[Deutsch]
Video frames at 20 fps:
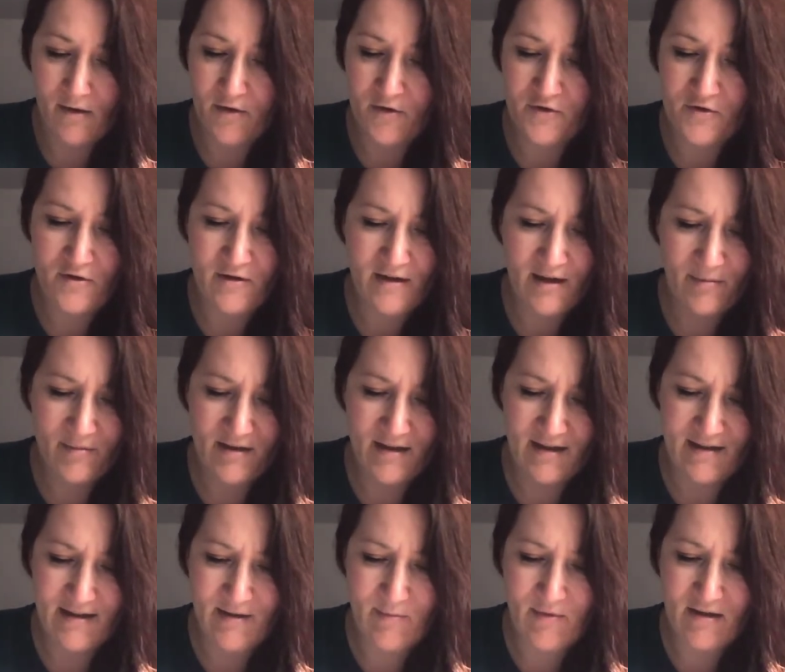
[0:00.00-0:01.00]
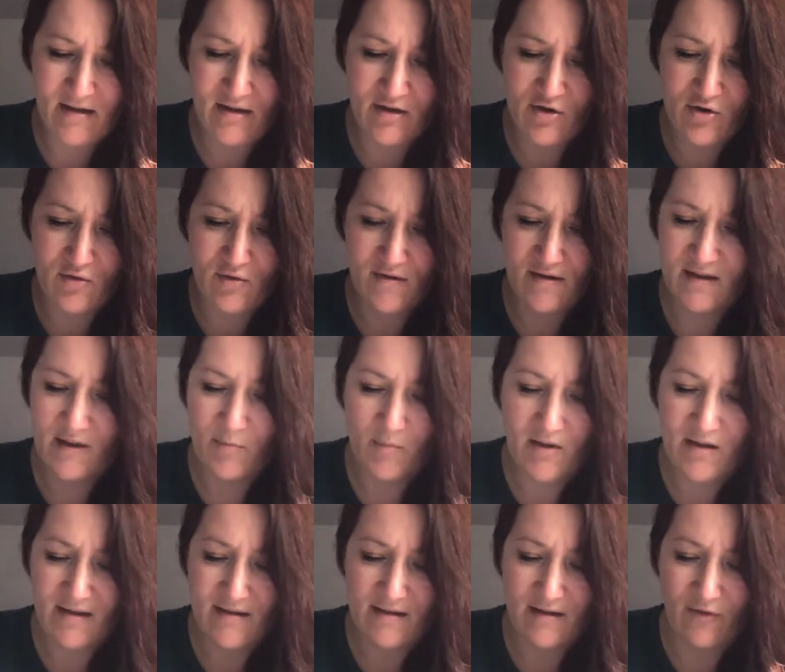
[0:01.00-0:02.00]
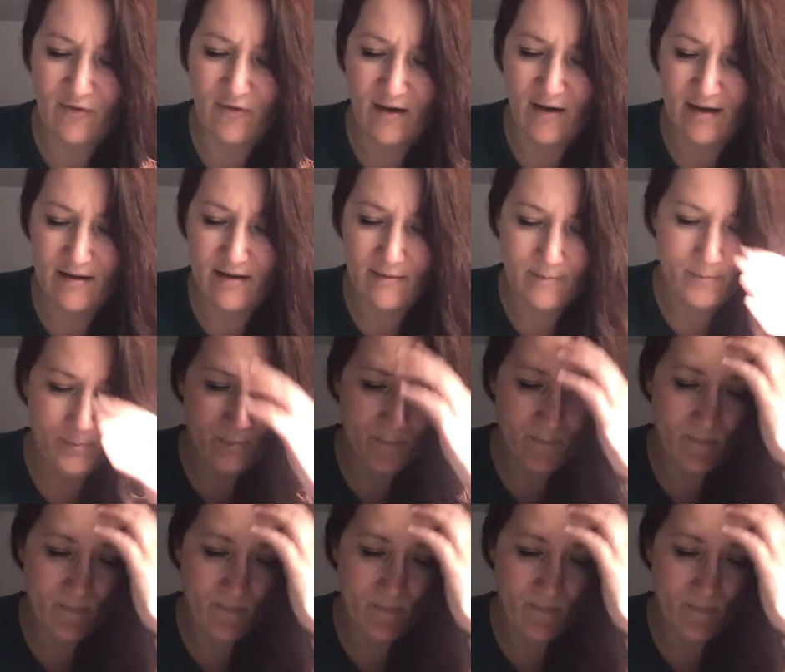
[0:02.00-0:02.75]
Julia, mich hat jemand gestoßen, ich bin nicht gefallen,